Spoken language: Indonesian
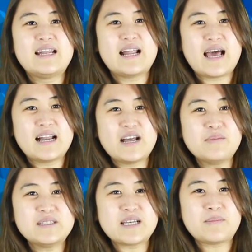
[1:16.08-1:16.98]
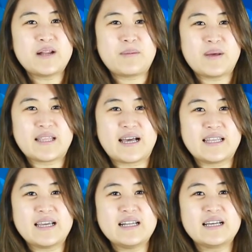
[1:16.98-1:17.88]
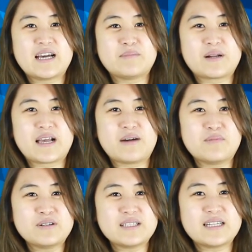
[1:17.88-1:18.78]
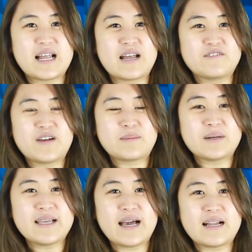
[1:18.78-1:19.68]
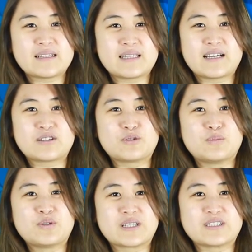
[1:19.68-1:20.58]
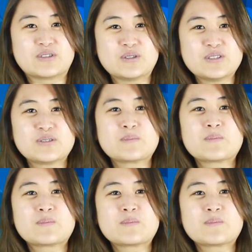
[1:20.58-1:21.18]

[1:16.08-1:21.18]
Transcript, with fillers: dan Anda bisa mendapatkannya dengan bergabung di dalam Family Altar Tubuh Kristus